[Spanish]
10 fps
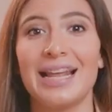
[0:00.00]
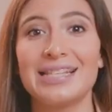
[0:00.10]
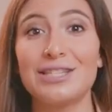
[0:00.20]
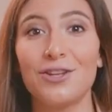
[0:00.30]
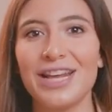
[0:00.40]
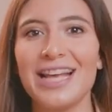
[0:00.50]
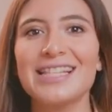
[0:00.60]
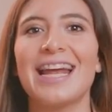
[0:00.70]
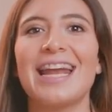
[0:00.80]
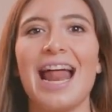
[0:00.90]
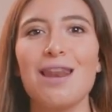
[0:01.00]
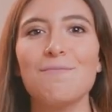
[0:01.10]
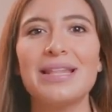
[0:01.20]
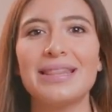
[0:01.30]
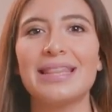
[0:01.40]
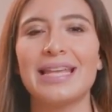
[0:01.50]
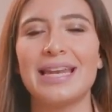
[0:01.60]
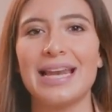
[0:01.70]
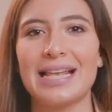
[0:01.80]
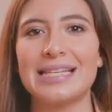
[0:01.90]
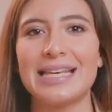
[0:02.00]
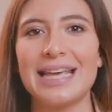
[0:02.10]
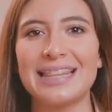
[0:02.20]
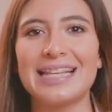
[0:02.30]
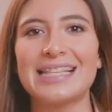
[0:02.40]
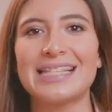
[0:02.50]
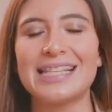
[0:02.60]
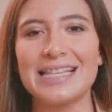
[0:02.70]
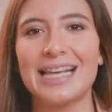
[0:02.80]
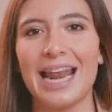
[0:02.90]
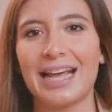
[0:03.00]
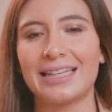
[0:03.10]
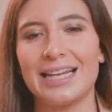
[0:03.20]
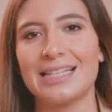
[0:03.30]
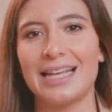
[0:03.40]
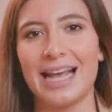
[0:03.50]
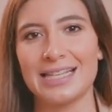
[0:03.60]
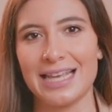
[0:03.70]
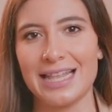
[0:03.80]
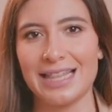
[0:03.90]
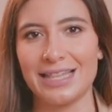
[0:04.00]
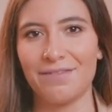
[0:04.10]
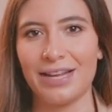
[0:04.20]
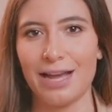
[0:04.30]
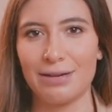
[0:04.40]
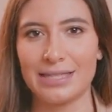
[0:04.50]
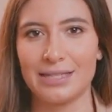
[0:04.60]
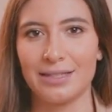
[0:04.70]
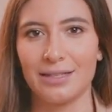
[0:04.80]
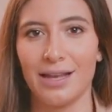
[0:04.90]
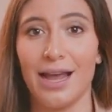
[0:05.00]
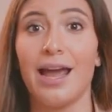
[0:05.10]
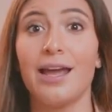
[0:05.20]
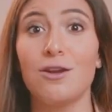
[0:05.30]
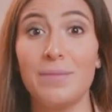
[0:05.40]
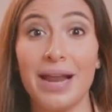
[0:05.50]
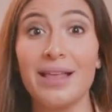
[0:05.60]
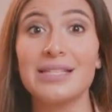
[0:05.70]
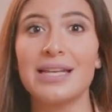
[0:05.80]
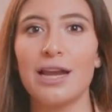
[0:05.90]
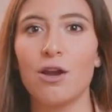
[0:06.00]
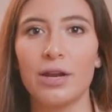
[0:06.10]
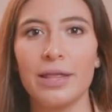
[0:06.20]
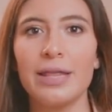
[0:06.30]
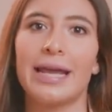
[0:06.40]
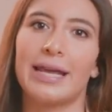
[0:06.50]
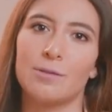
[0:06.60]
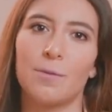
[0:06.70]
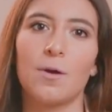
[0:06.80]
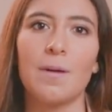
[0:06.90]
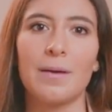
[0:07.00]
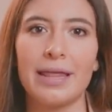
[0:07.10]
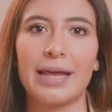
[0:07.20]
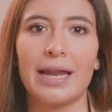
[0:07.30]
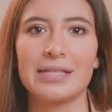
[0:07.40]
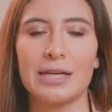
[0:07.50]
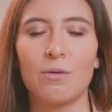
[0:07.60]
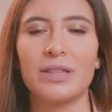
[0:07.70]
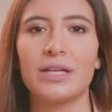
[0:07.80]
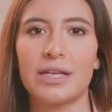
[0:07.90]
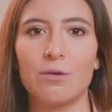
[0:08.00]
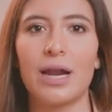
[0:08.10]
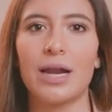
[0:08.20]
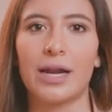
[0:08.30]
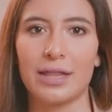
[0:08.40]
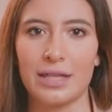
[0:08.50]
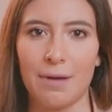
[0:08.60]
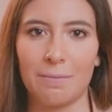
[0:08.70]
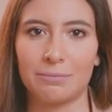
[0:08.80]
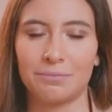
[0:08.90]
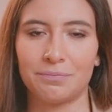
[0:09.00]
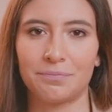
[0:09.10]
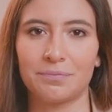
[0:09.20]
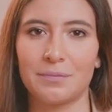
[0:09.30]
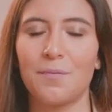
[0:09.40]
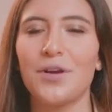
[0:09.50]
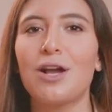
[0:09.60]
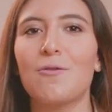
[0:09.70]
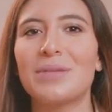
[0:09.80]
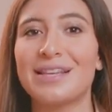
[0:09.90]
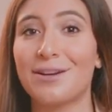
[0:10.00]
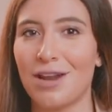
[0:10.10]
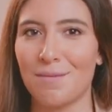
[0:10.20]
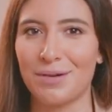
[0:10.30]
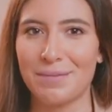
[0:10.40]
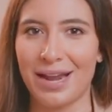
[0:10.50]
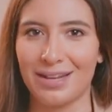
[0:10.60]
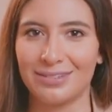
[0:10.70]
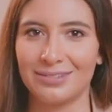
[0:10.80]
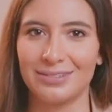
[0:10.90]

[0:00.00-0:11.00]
Las historias generalmente tienen las siguientes seis características identificables, enumeradas en el orden en que es probable de que las encuentres en una narrativa. Voy a comenzar con la primera.